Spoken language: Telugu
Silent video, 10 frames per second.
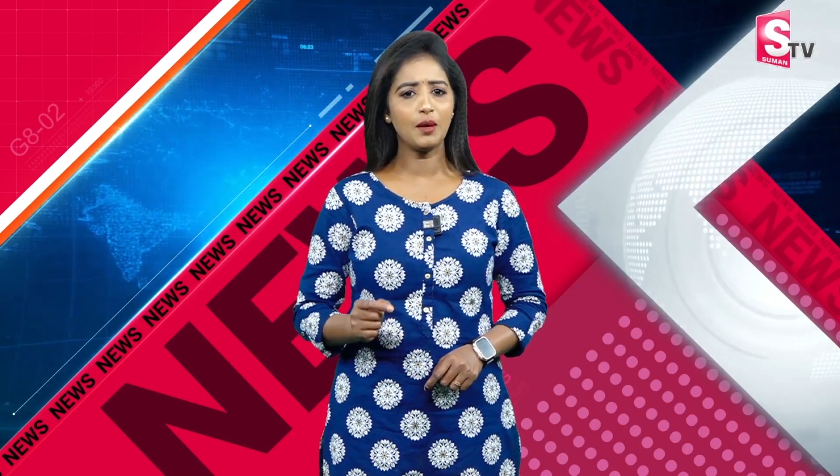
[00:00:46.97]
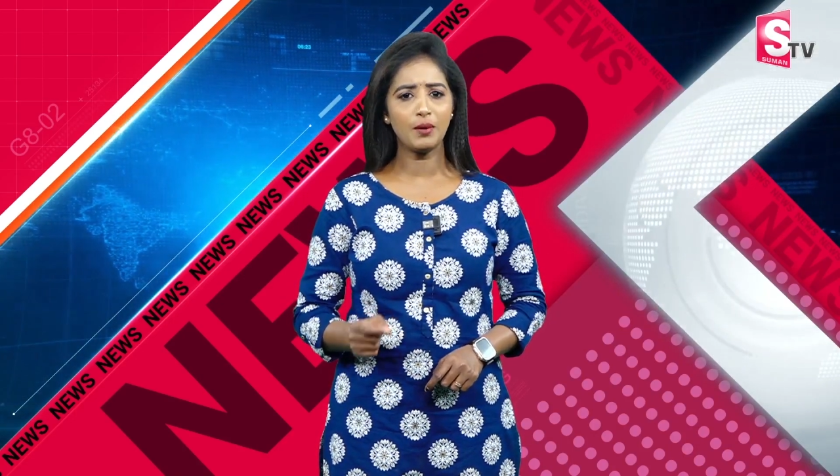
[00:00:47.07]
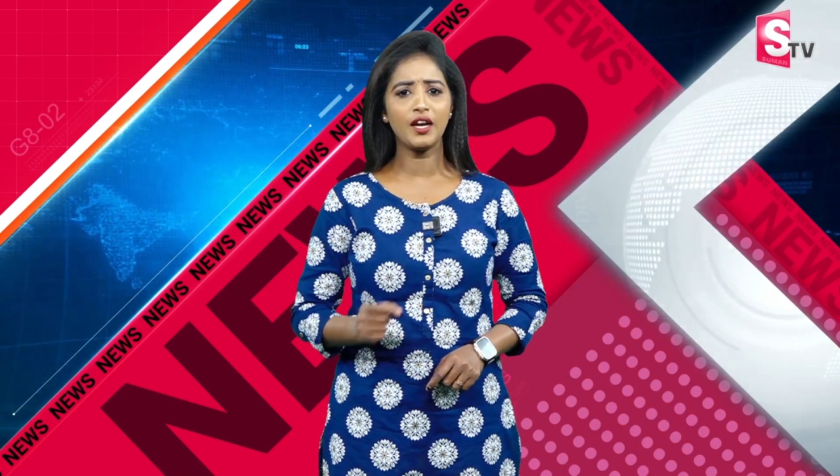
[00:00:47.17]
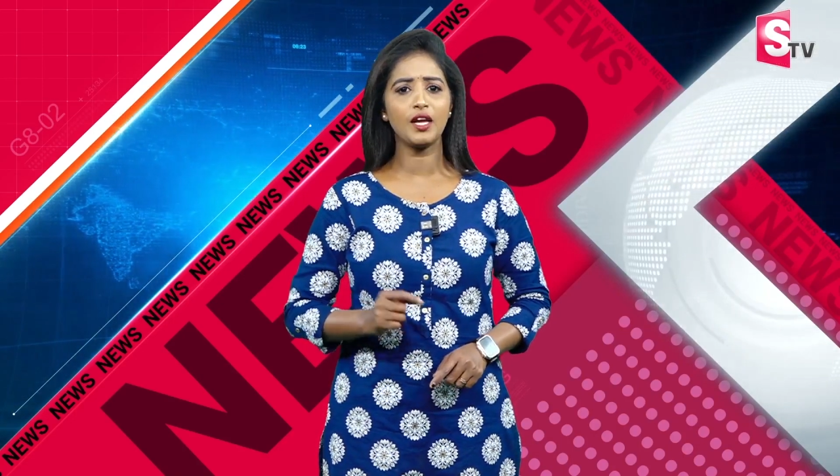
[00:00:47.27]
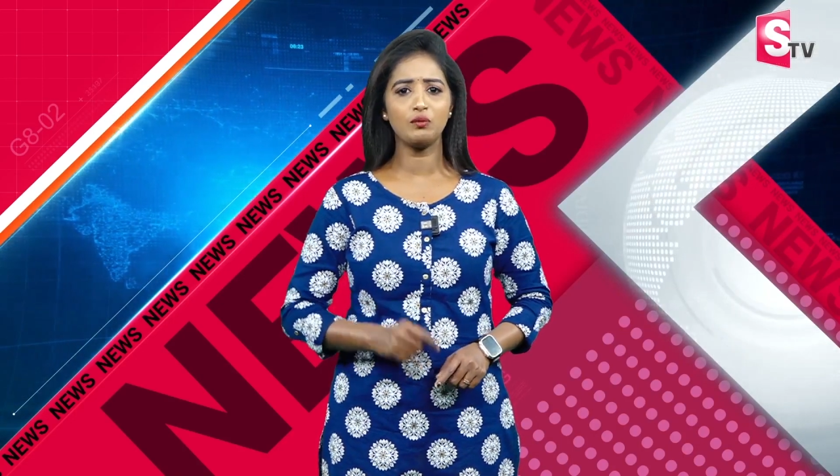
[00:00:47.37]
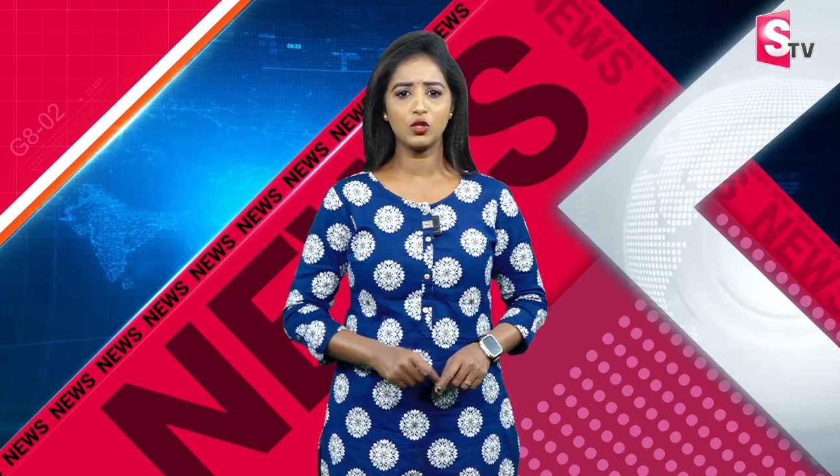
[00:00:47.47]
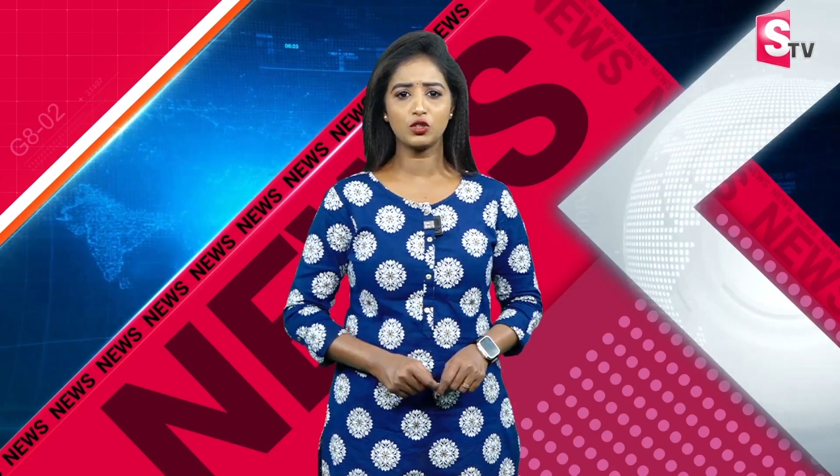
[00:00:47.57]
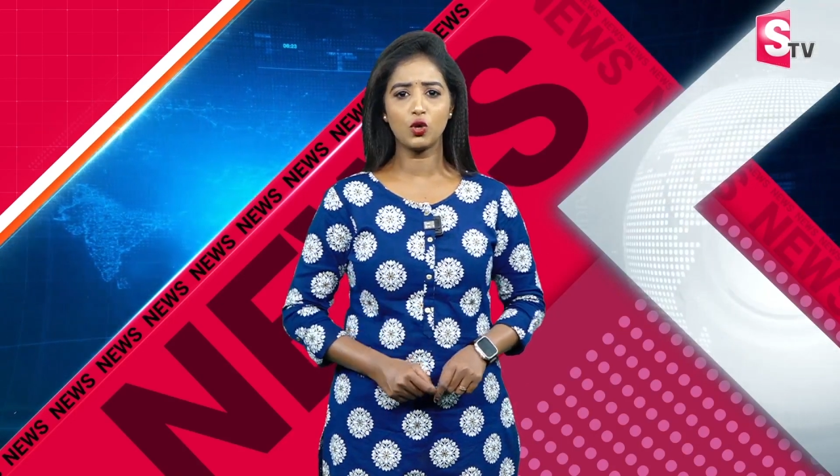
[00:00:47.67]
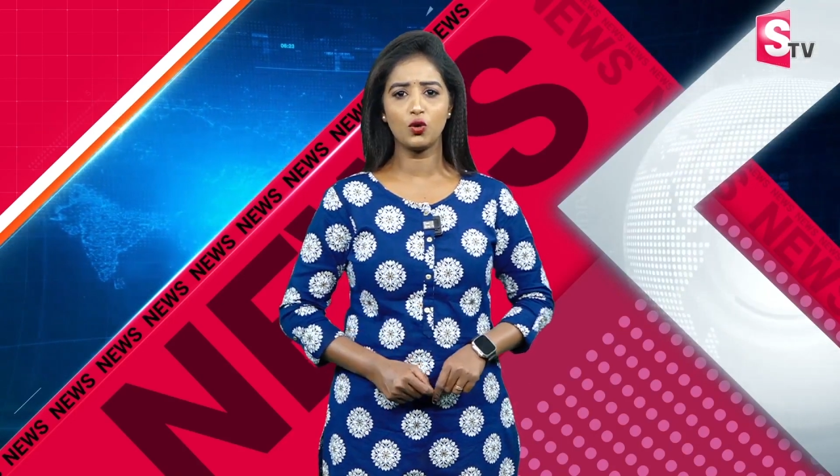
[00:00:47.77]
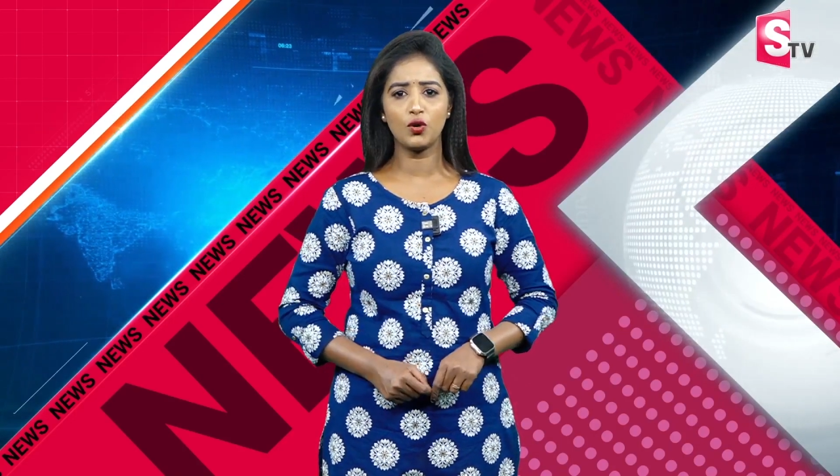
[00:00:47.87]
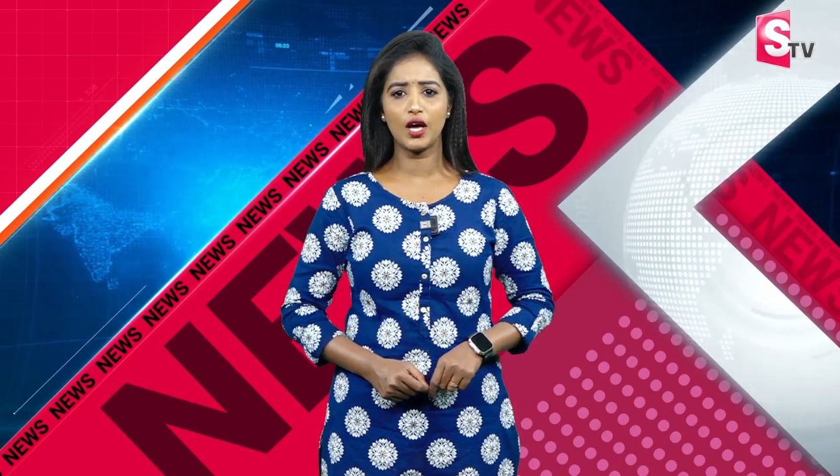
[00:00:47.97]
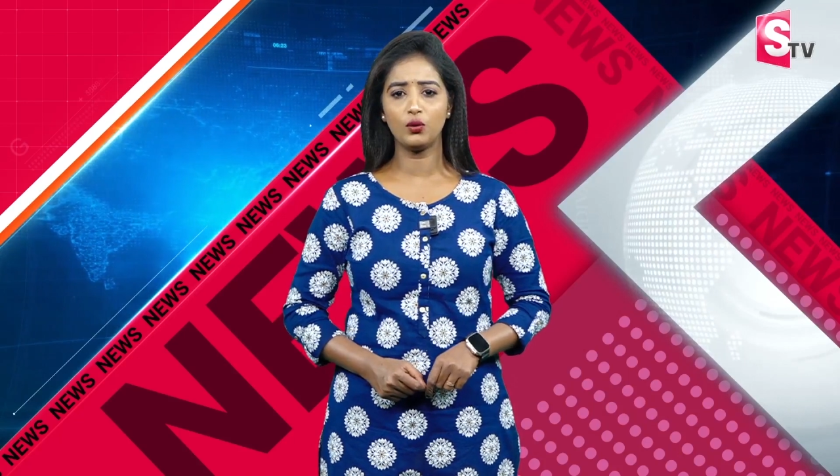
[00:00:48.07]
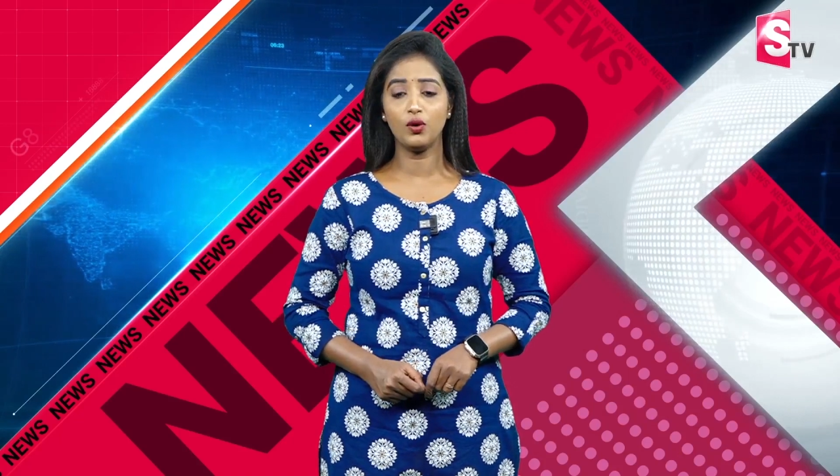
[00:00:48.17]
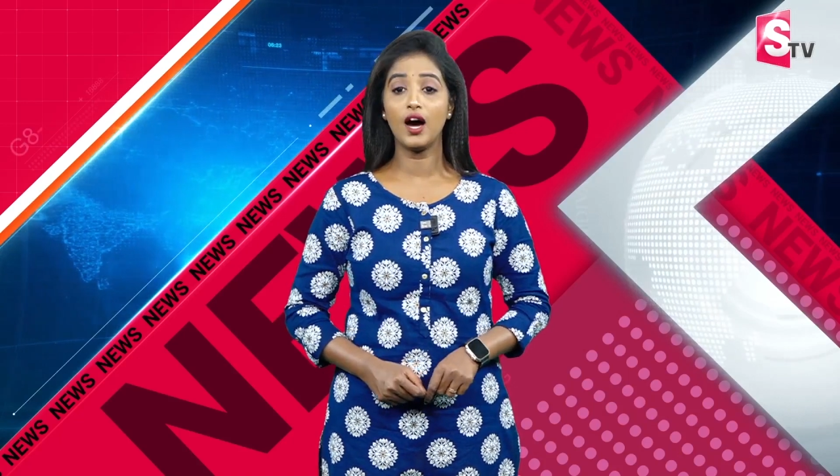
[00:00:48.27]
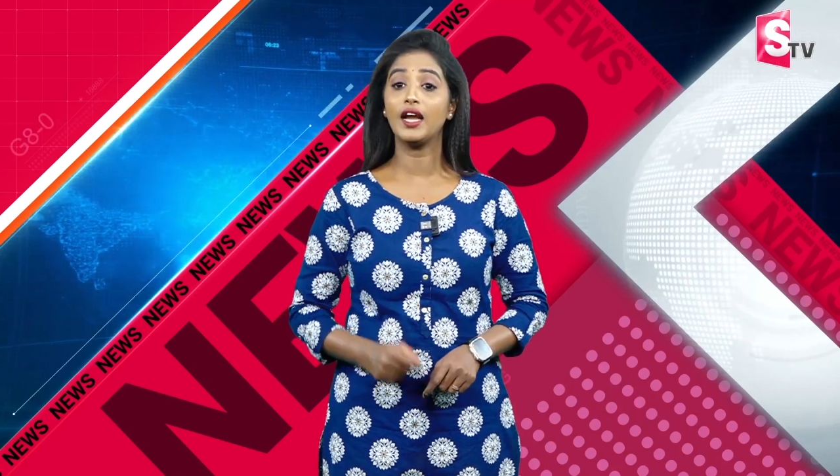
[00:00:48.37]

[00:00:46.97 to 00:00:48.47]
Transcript: ఏం నిర్ణయం తీసుకోనున్నారు